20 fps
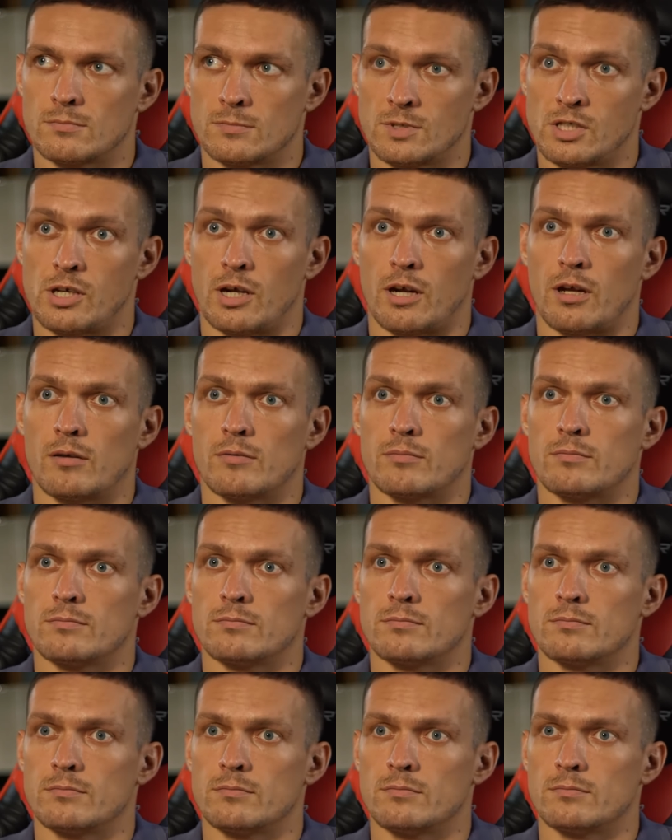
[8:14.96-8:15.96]
Да.
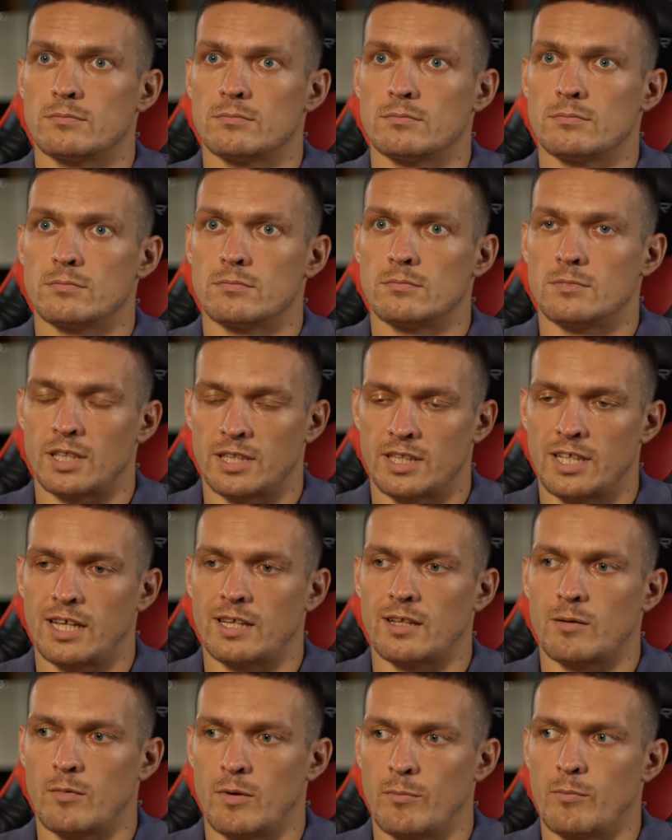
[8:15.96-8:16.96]
На
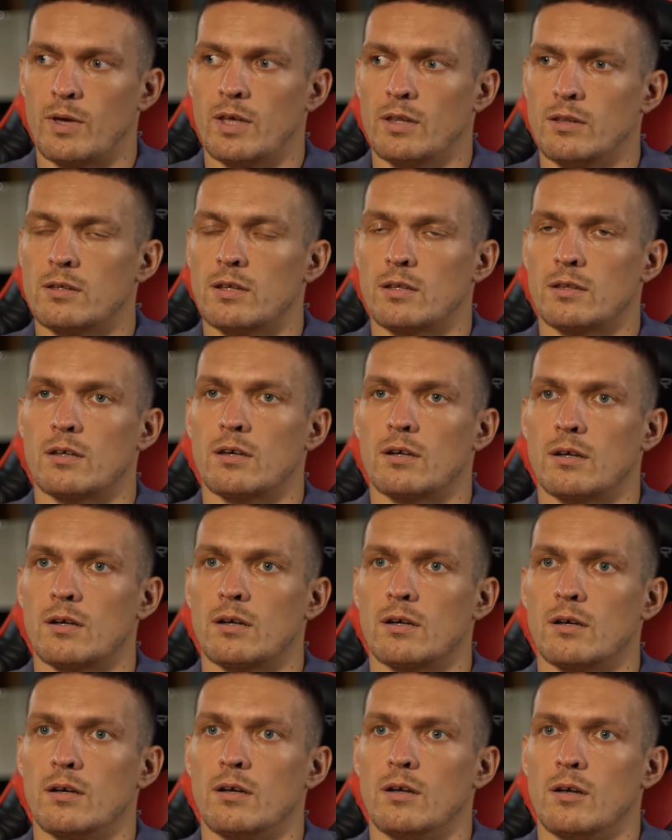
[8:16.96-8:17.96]
данный момент
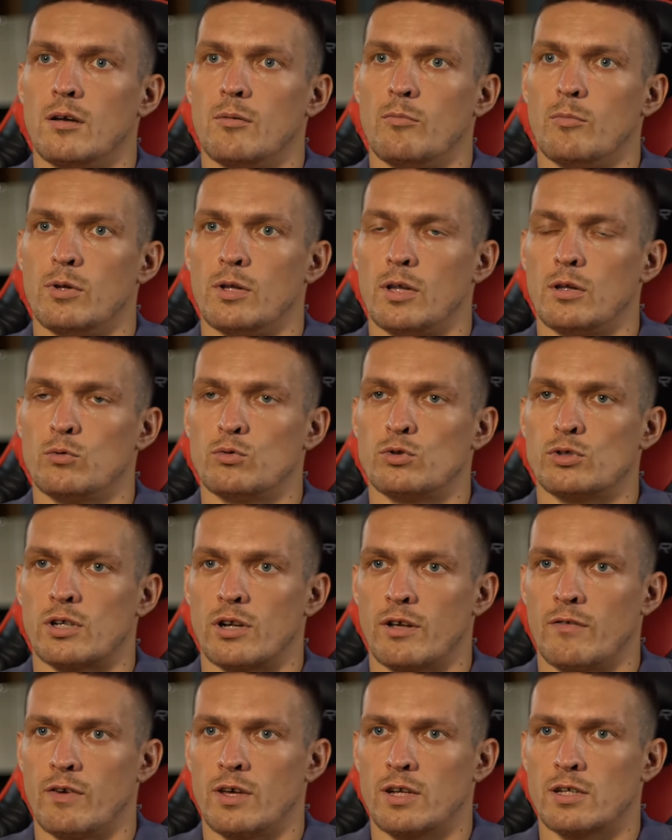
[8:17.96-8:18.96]
это была
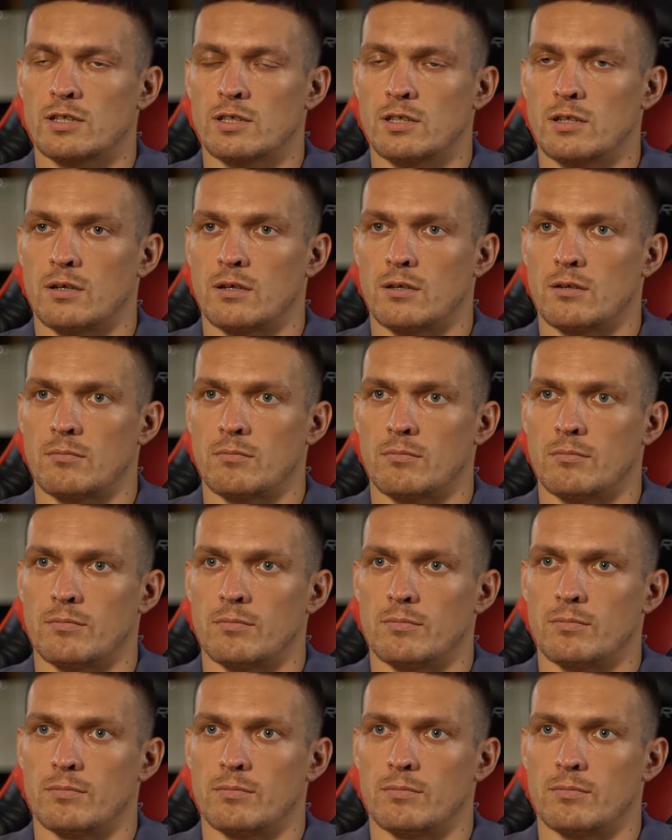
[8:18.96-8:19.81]
лучшая версия